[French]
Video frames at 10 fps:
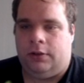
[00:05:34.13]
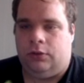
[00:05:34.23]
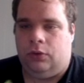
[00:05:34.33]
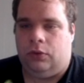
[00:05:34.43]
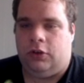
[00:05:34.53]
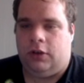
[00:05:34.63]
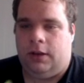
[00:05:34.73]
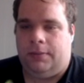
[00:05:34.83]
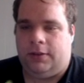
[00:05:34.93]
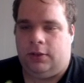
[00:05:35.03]
Donc,
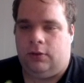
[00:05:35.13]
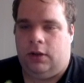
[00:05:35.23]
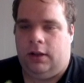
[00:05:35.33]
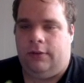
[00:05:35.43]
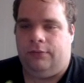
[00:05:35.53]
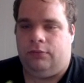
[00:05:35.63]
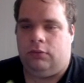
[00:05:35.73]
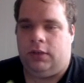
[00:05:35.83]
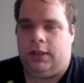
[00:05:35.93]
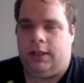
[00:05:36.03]
à partir de là, vous
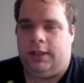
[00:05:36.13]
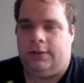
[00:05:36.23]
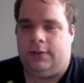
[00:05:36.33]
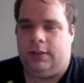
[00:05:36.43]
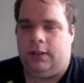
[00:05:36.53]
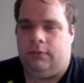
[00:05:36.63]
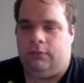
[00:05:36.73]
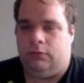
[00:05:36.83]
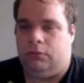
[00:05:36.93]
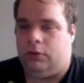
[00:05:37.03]
cliquez ici, vous
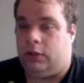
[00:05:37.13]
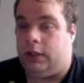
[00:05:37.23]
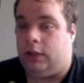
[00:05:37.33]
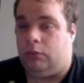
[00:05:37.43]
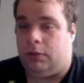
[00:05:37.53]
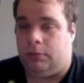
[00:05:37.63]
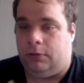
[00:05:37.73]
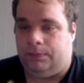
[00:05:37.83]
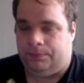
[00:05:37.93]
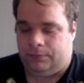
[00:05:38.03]
double-cliquez
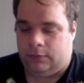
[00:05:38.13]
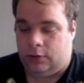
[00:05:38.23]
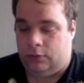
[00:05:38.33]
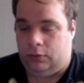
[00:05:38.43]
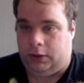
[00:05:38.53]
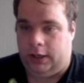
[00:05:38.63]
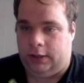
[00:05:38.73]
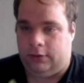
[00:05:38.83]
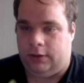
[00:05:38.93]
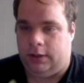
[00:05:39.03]
complètement sur
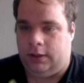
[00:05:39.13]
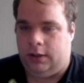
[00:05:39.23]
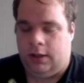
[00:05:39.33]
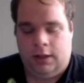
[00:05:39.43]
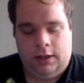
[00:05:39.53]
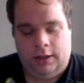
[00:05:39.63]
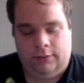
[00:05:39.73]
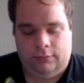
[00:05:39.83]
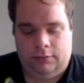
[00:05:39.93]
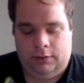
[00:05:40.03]
calque 1, et
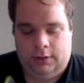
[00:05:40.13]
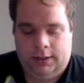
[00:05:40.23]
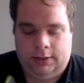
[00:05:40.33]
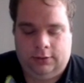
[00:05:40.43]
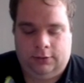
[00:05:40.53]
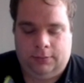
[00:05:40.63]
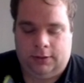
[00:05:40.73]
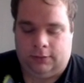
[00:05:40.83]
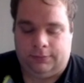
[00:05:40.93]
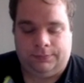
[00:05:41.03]
vous mettez transparent.